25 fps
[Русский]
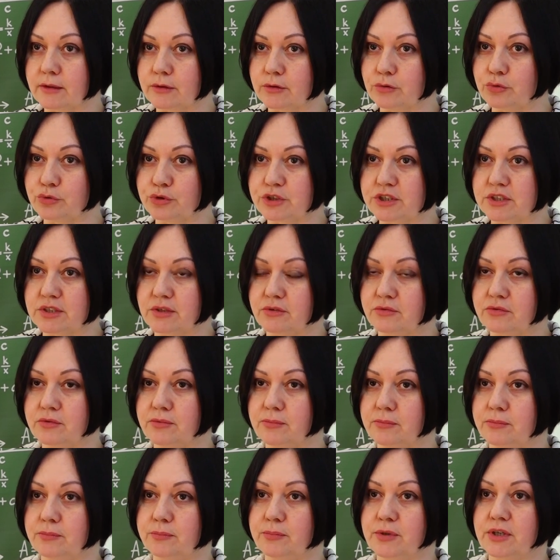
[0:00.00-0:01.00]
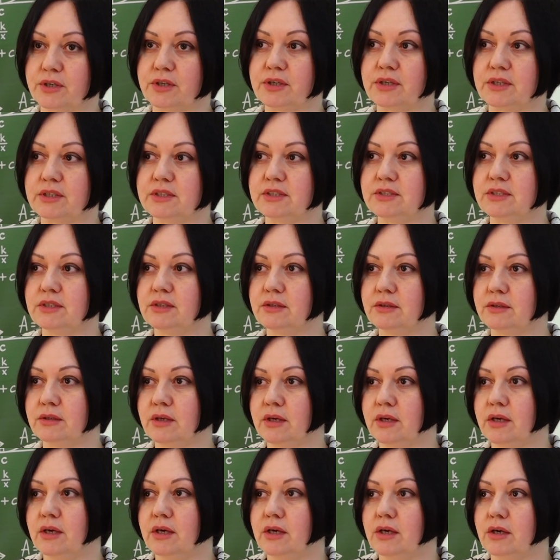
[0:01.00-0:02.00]
курсов проходил э,
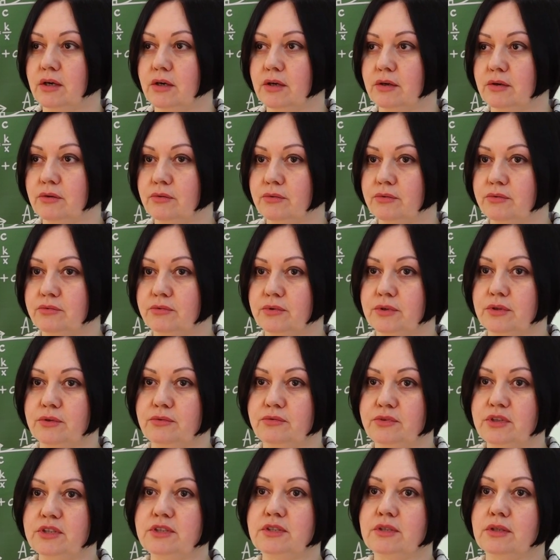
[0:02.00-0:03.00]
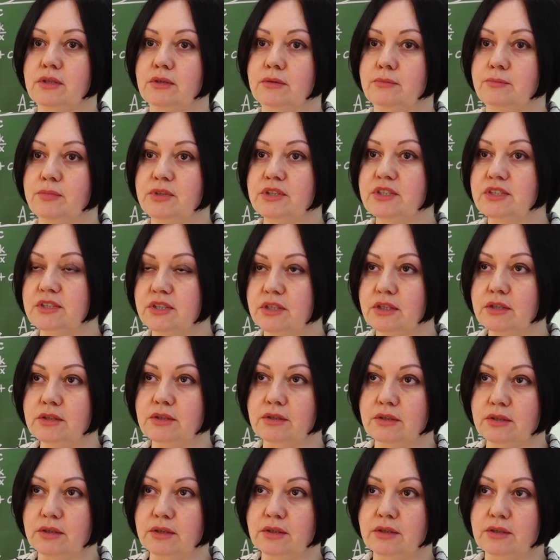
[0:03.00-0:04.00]
в виде
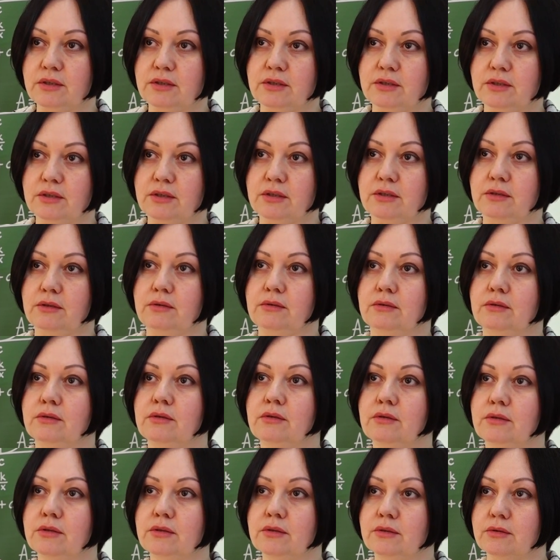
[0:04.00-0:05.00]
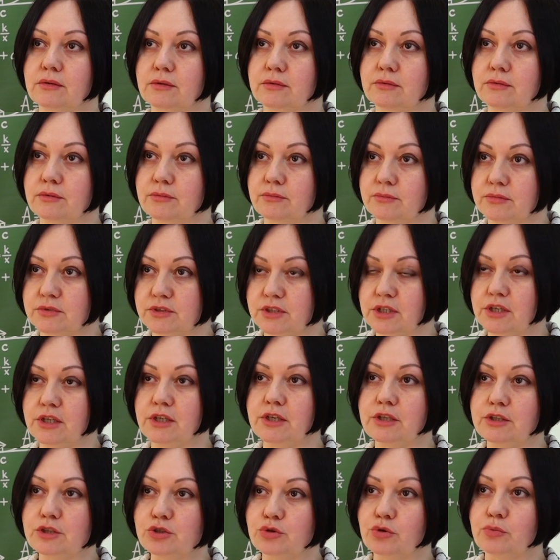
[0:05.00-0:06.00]
беседы и э,
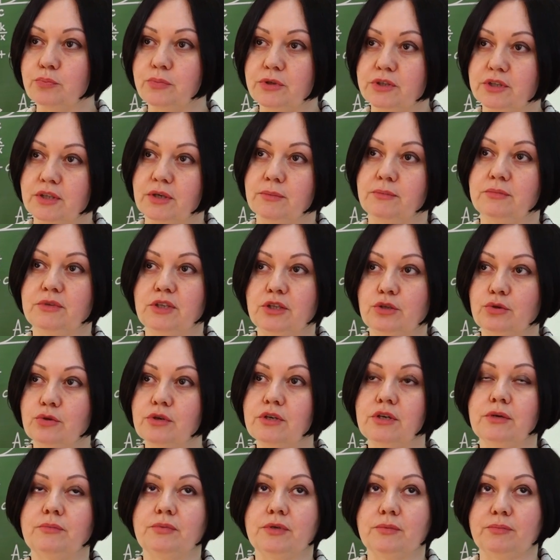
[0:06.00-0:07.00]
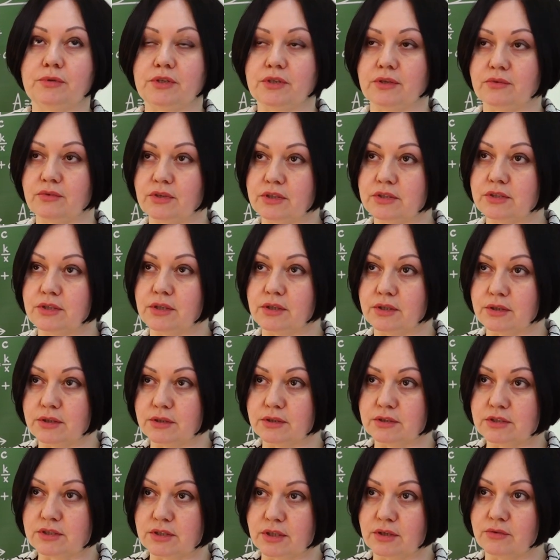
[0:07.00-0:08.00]
делились опытом не только
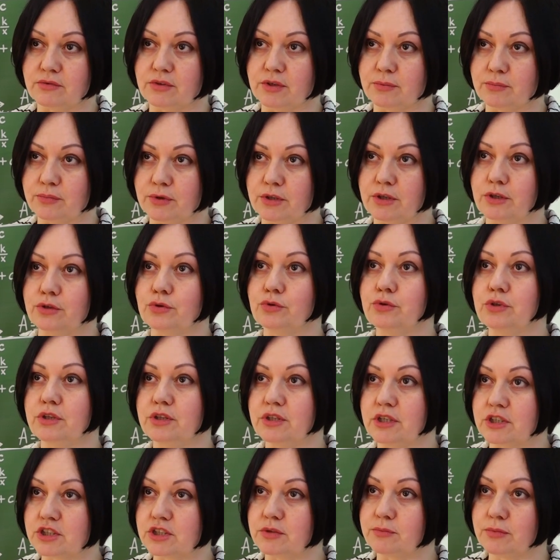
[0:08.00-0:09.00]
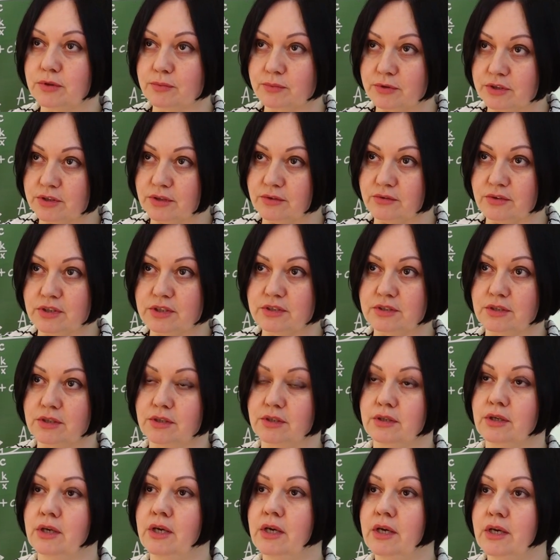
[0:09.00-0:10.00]
преподаватели Ставрополя, но и наши
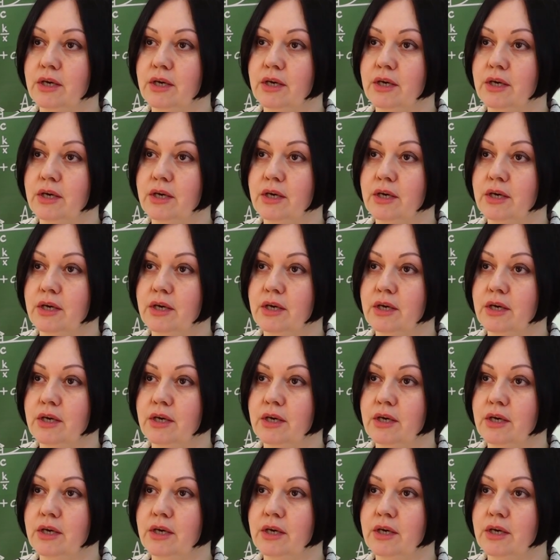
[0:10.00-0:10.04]
преподаватели